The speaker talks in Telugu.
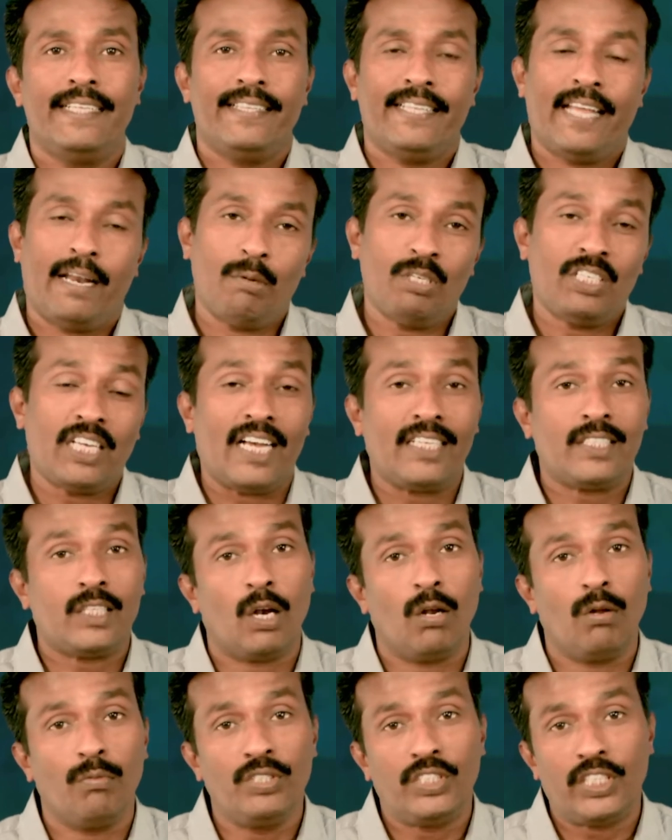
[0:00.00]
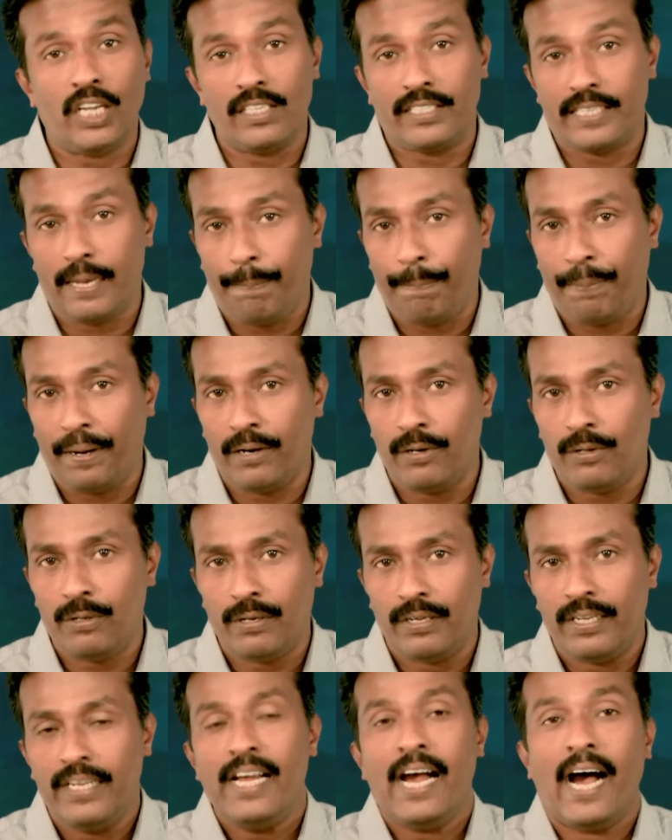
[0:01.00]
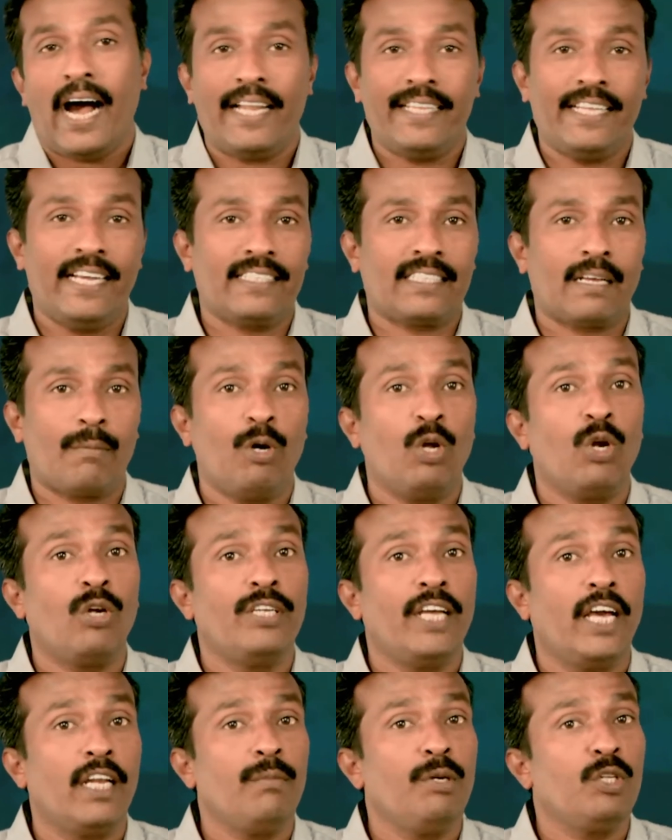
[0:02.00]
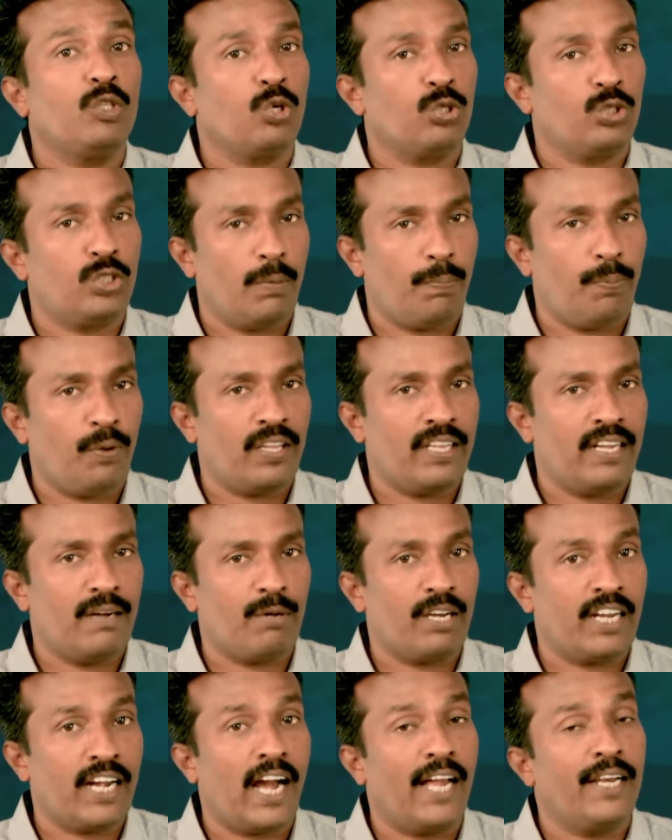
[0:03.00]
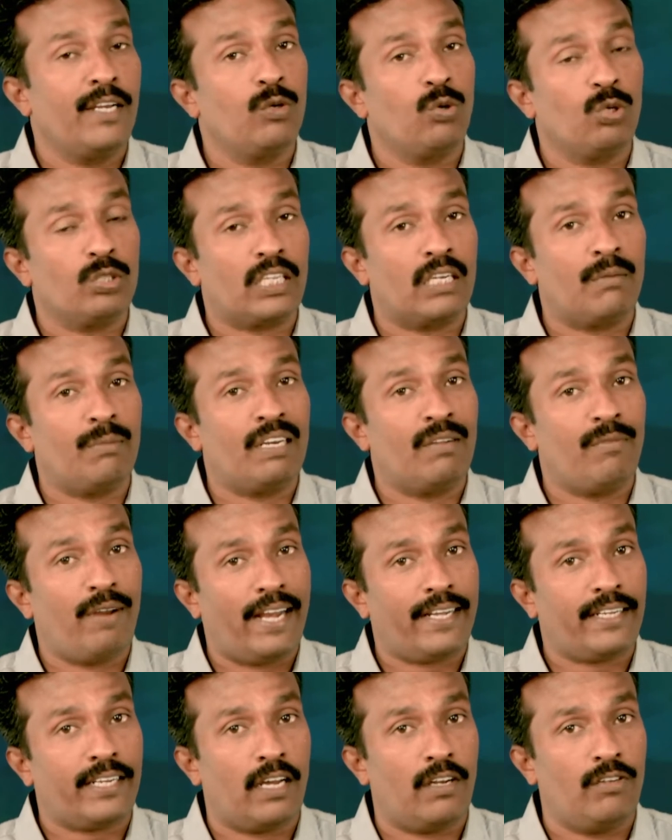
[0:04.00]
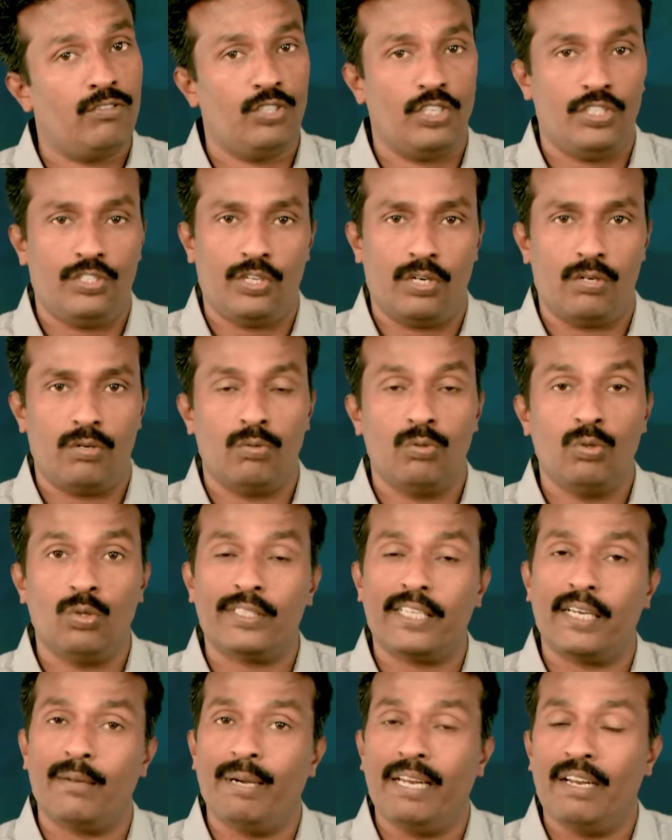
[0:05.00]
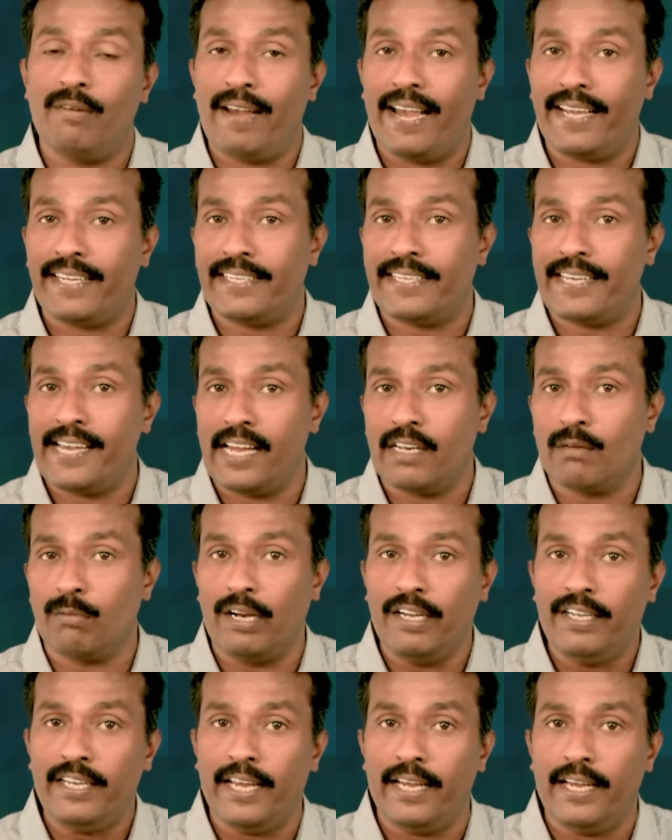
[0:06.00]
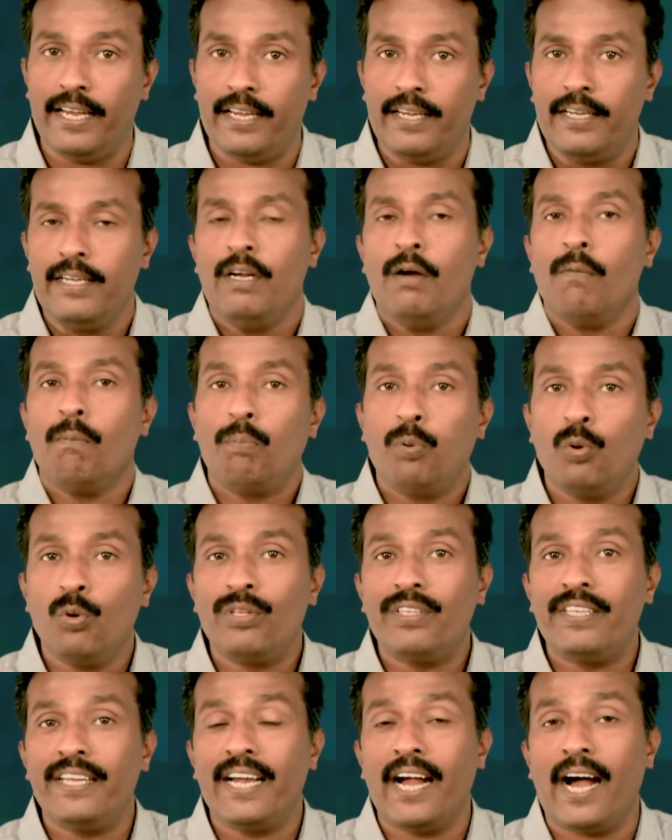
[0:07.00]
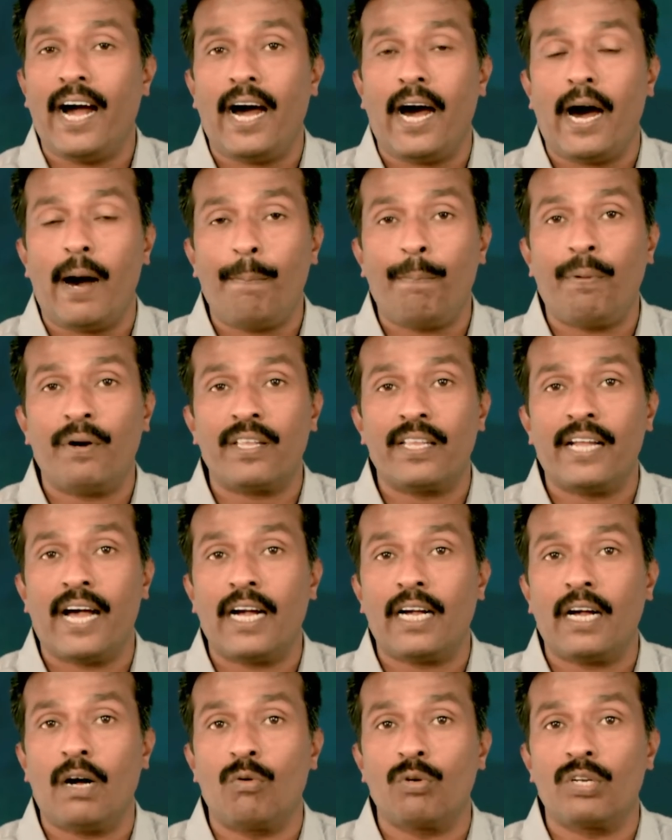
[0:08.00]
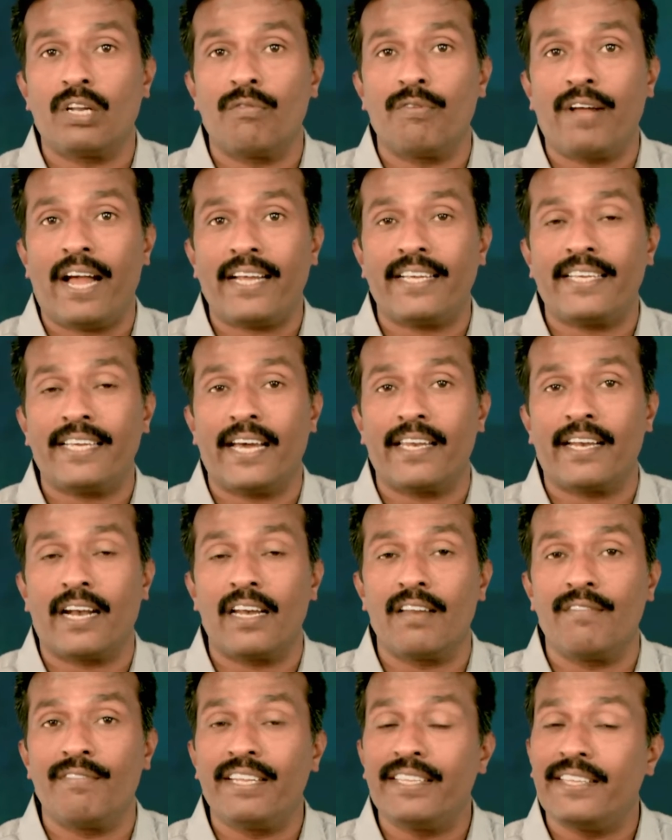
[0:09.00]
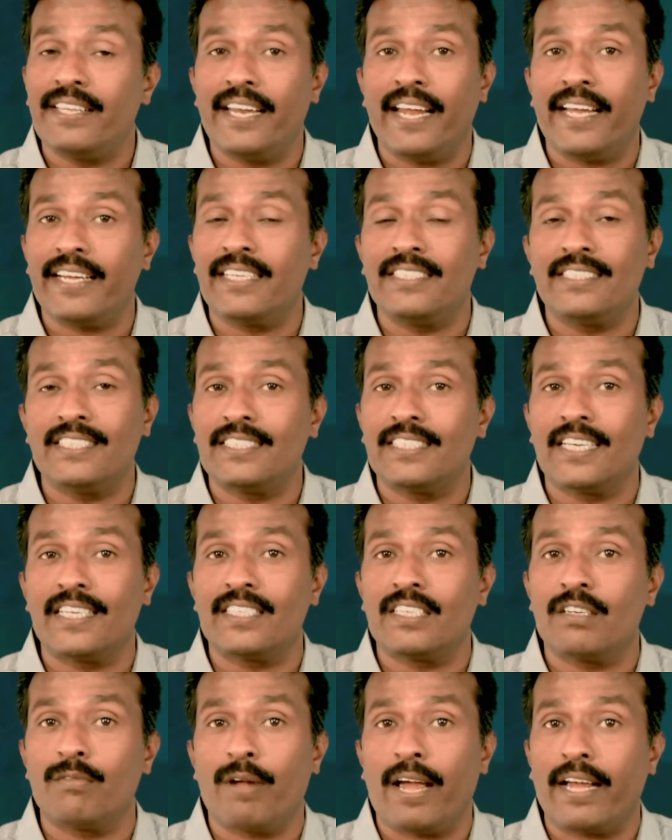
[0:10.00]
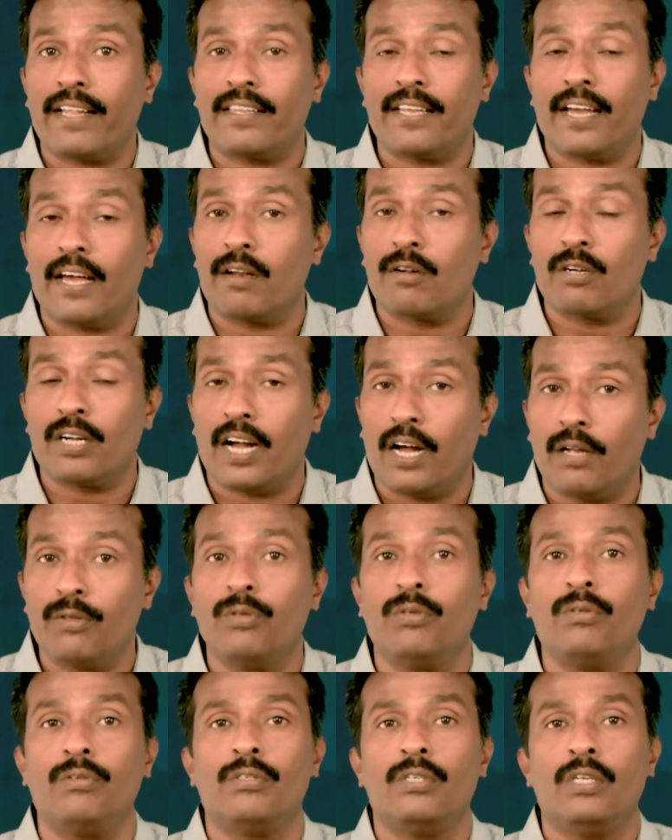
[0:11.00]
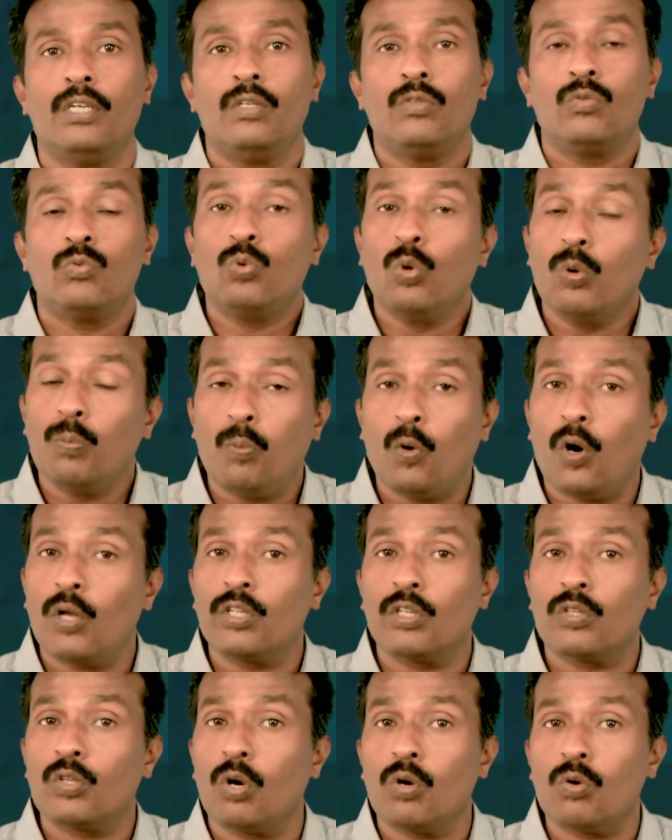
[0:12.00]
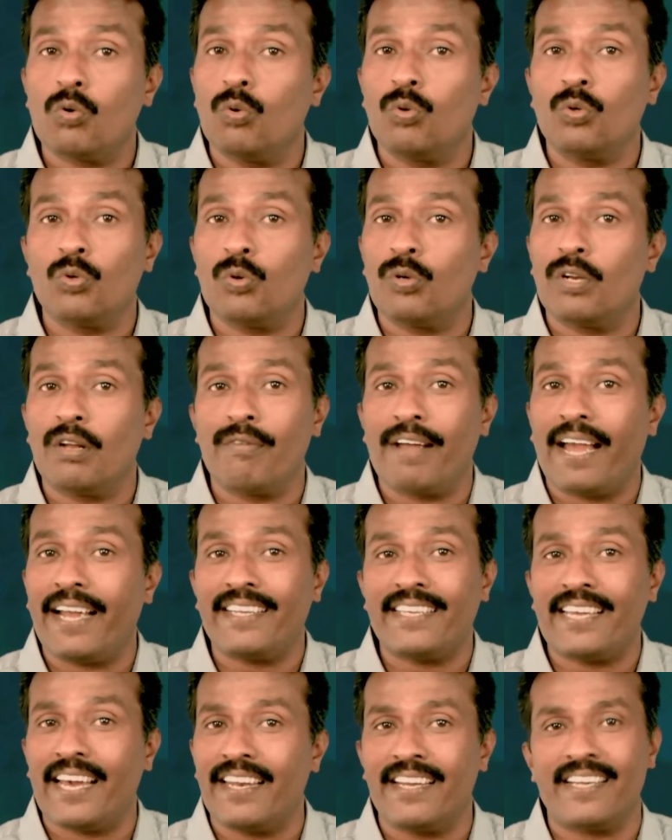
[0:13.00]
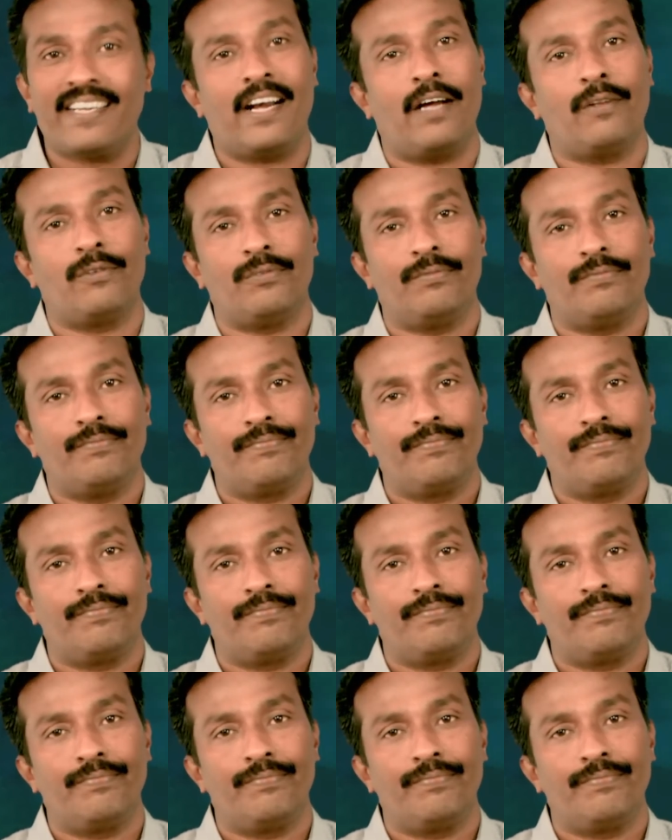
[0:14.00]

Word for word: ధర్మశాస్త్రంలో విషయాలు చెప్పాడు అదే సమయంలో నేను మీతో చెప్పినదేమనగాని నూతనమైన వ్యాఖ్యానం చేశాడు నూతనమైన వ్యాఖ్యానం అంటే పూర్తిగా అప్పటిదాకా ఉన్న వ్యాఖ్యానాల్ని వ్యతిరేకించి చేసిన వ్యాఖ్యానం కాదు దుర్బోధతో కూడుకున్న వ్యాఖ్యానం కాదు